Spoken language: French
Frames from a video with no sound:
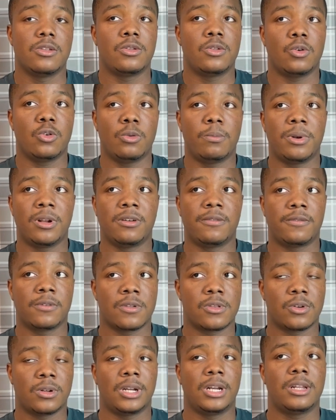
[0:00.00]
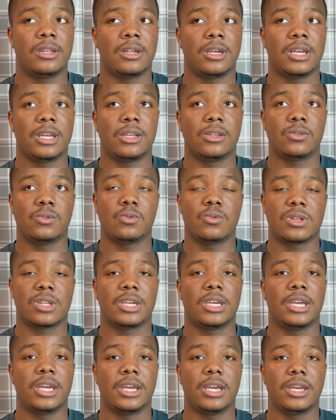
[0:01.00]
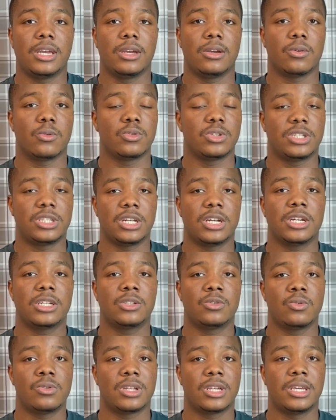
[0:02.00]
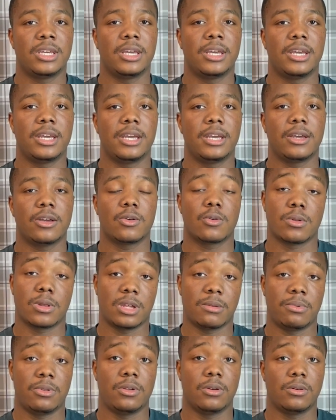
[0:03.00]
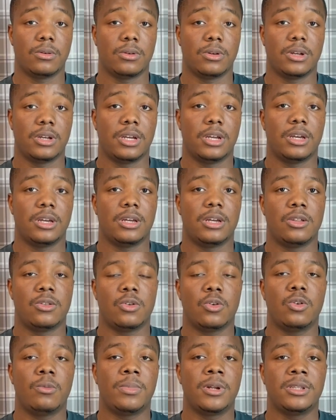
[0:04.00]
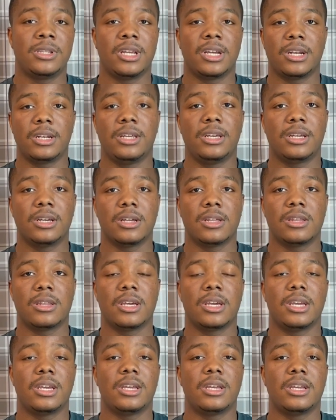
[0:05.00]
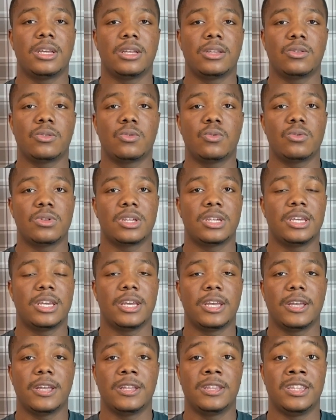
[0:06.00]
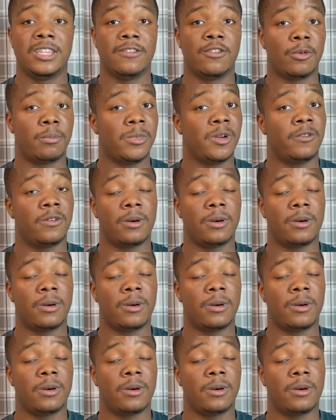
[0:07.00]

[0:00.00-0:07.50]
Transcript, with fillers: Sur le plan fonctionnel, c'est tout ce qui est recherche, tout ce qui est conception. Et sur le plan technique, c'est tout ce qui est développement